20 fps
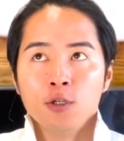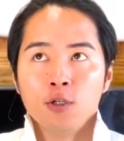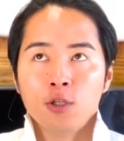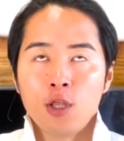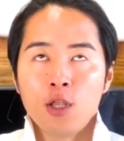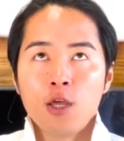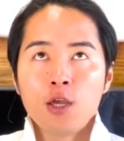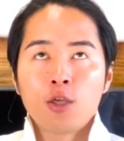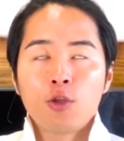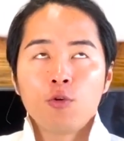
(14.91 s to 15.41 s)

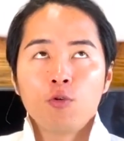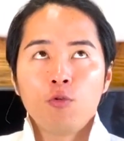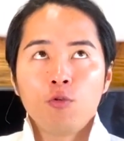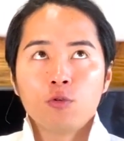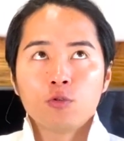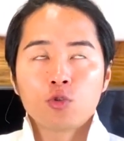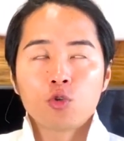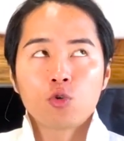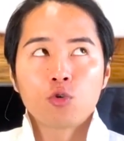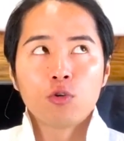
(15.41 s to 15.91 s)
でね、今
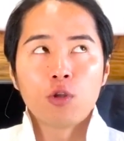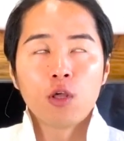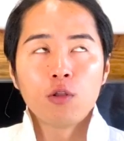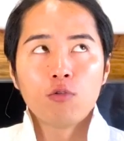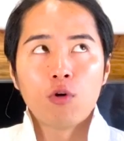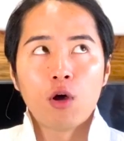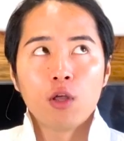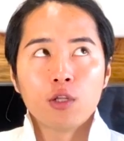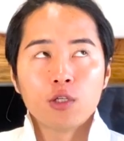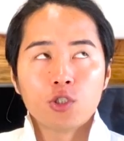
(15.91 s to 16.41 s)
日ちょっと何
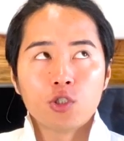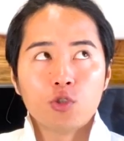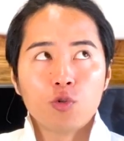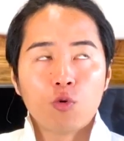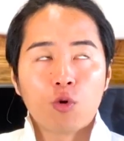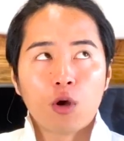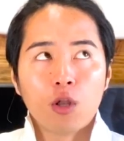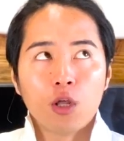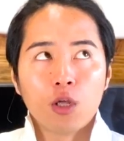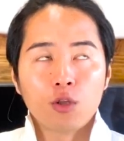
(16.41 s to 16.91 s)
の話しよ
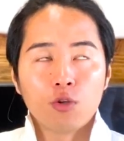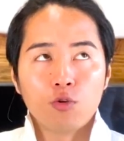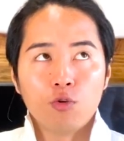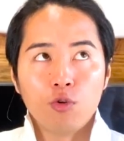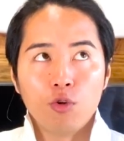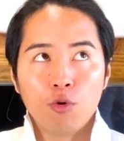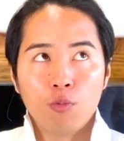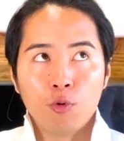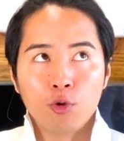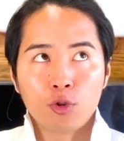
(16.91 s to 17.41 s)
うかなというふう
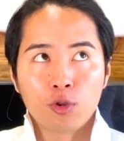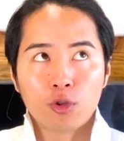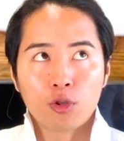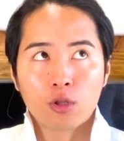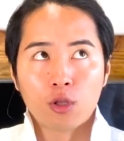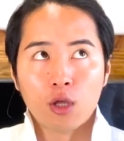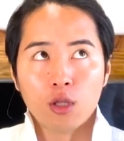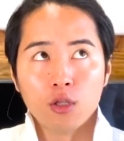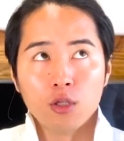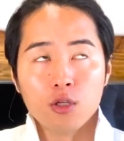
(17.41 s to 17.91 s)
に思っ
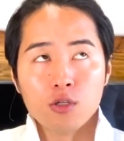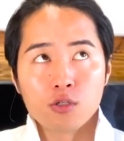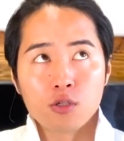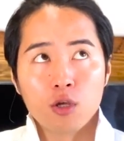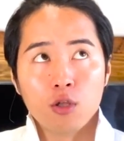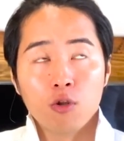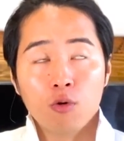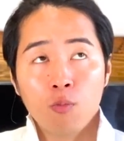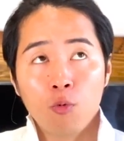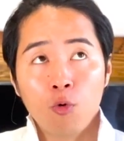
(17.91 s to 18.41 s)
たんです
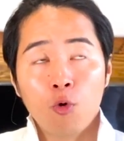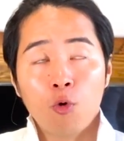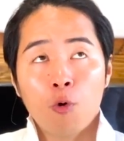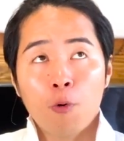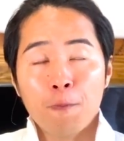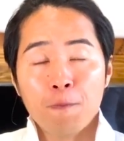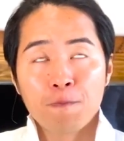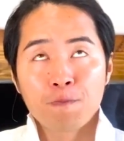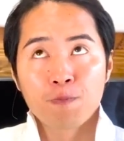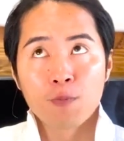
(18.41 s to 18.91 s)
けども、
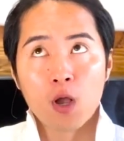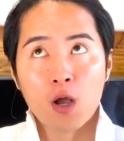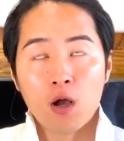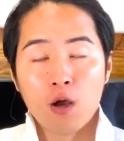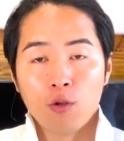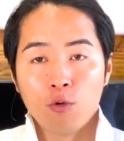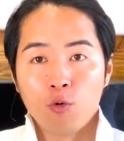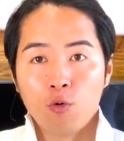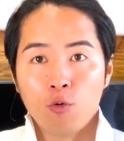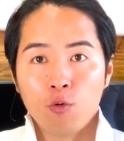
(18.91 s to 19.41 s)

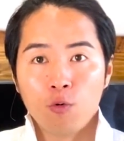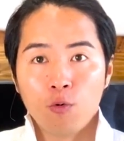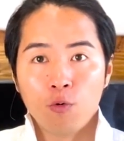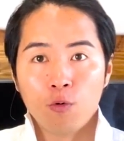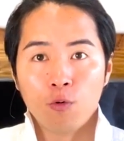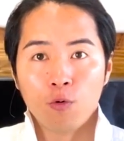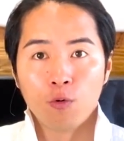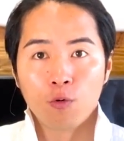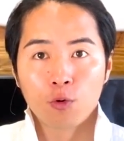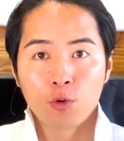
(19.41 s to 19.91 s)
今
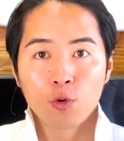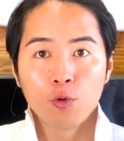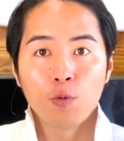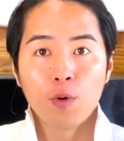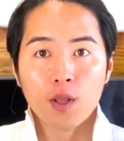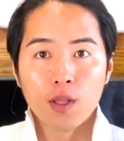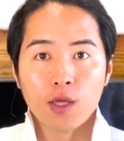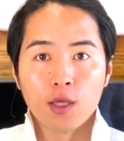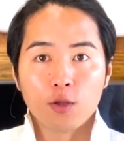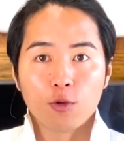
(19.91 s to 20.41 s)
日
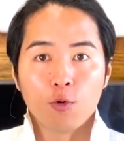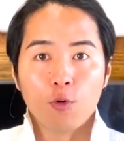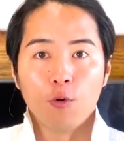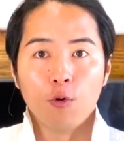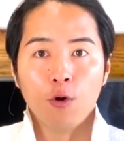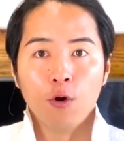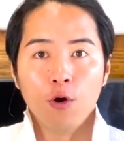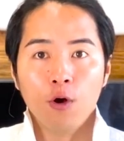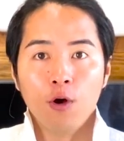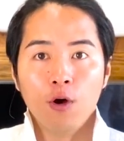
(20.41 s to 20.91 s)
はね、
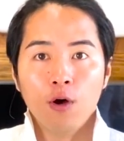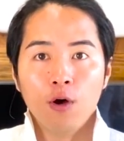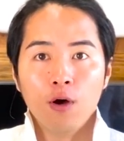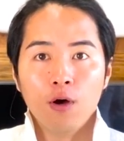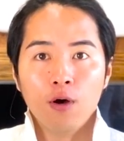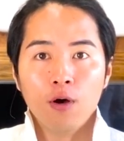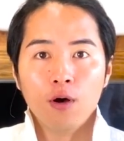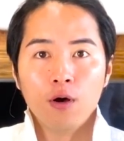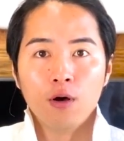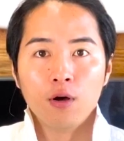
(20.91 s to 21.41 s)

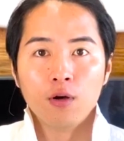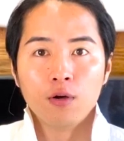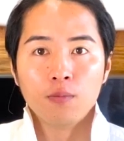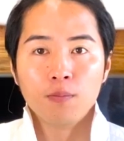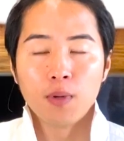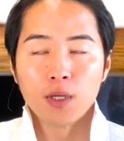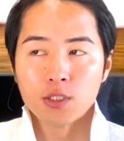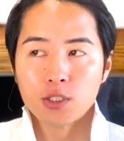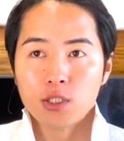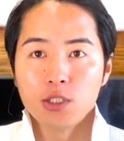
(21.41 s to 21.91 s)

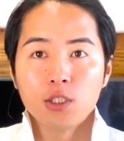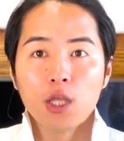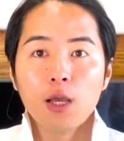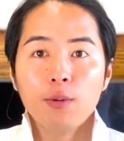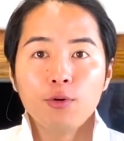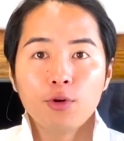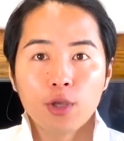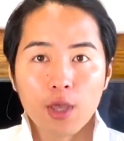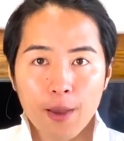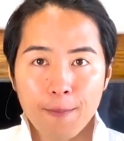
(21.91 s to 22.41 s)
賃貸
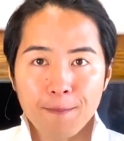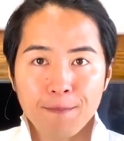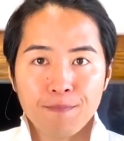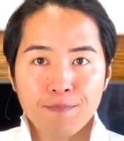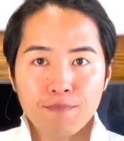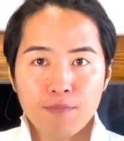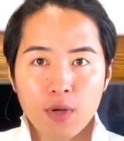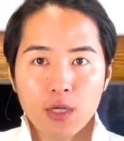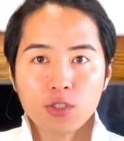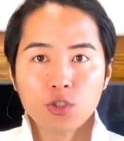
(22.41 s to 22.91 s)
物件、
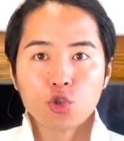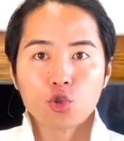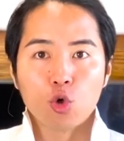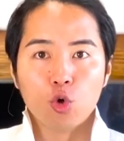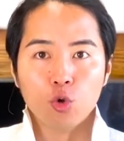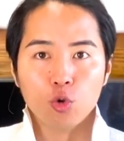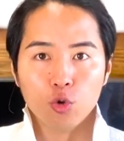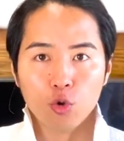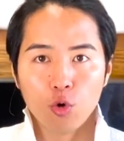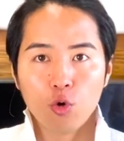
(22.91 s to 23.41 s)

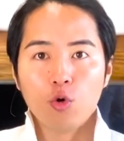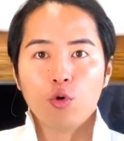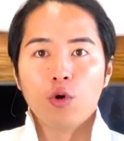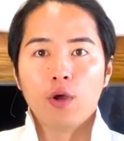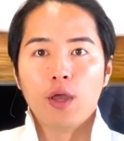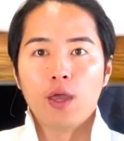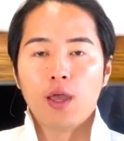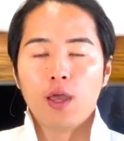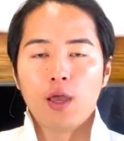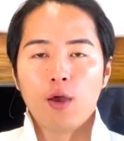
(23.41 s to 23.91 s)
マンションの、
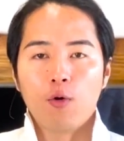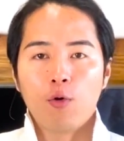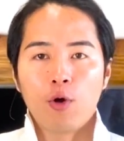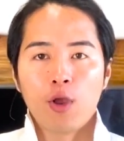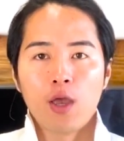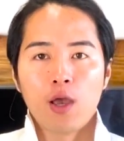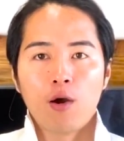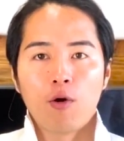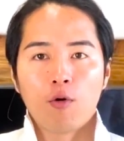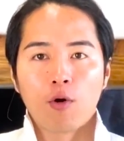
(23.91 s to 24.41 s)
お
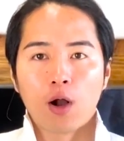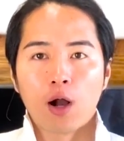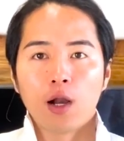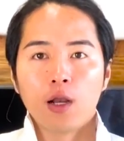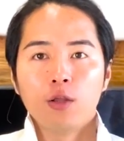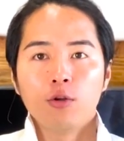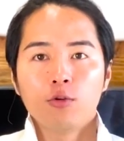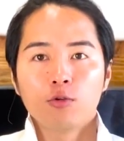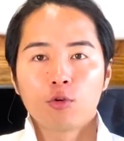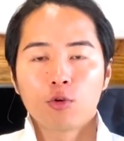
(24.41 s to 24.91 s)
部屋を
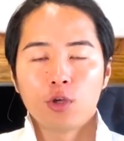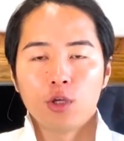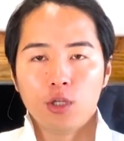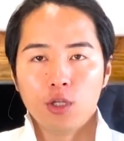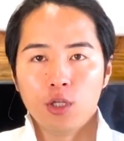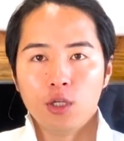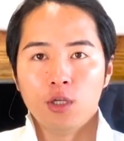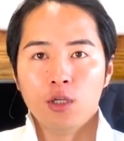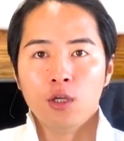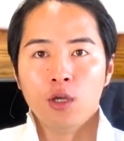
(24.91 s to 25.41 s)
借りるとき
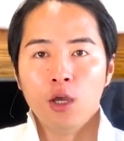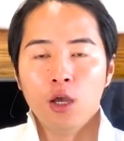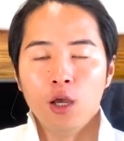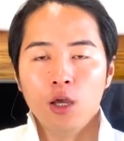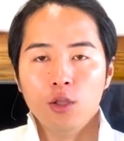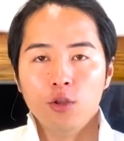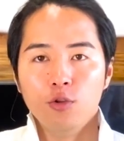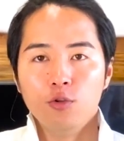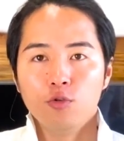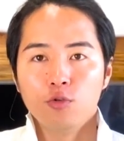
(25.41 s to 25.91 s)
に、
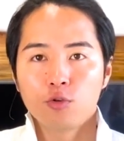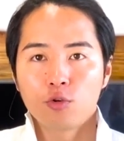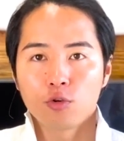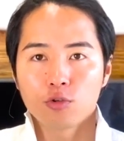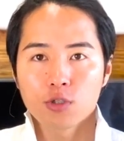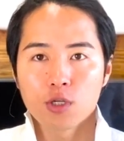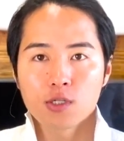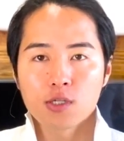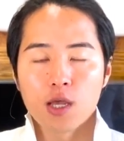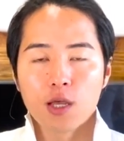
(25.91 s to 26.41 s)
入
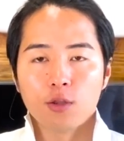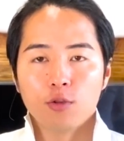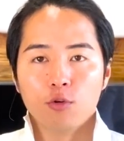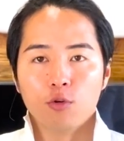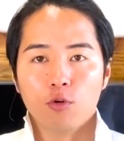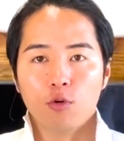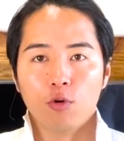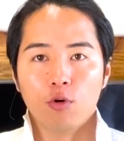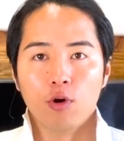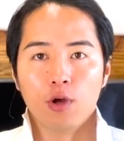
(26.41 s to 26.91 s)
居者さん
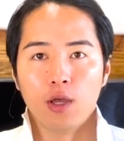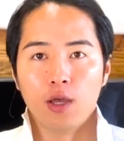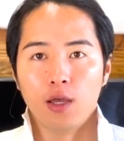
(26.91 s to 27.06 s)
の、